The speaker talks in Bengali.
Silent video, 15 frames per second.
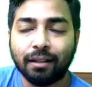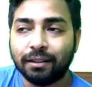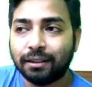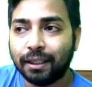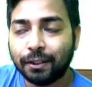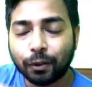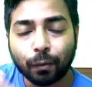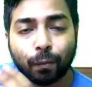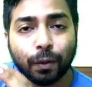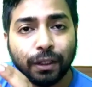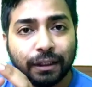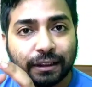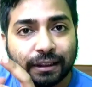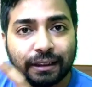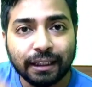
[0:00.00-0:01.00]
সে সময়
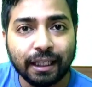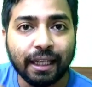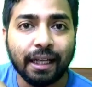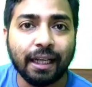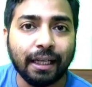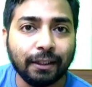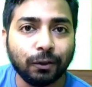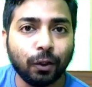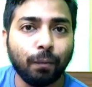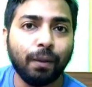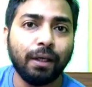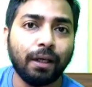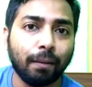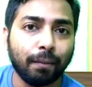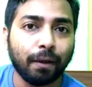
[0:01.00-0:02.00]
যে
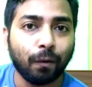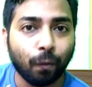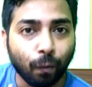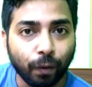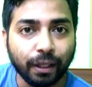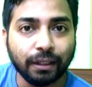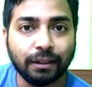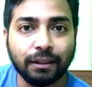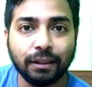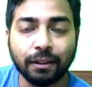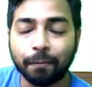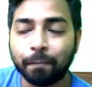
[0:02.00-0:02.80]
এনজয়মেন্টটা আমরা করেছি